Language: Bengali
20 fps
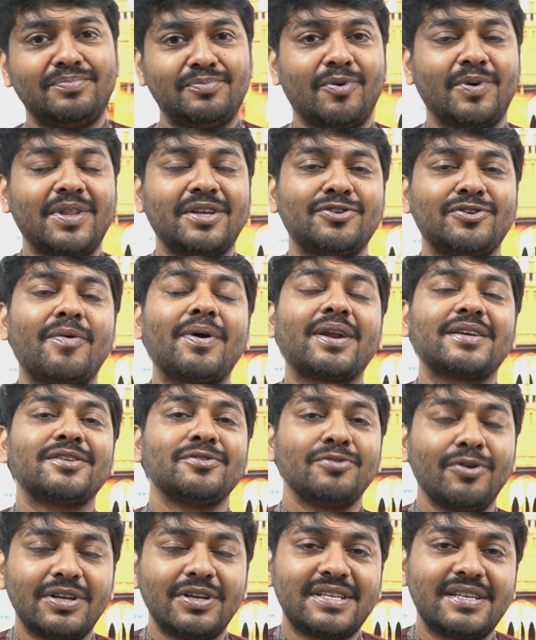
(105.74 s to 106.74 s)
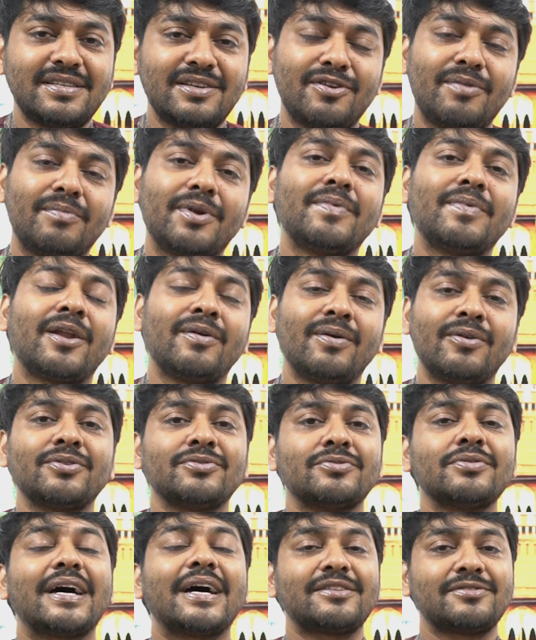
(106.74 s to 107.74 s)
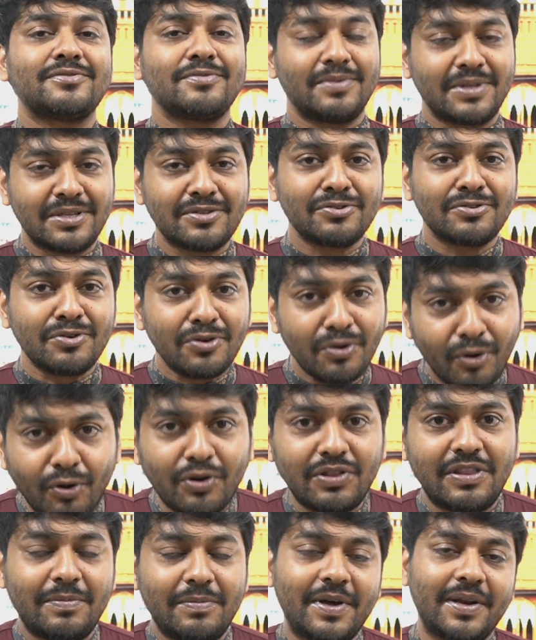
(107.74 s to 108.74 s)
তোমাদের সবার কাছে দোয়া চাই যেন আমরা ভালো ভালো কিছু কাজ তোমাদের জন্য করতে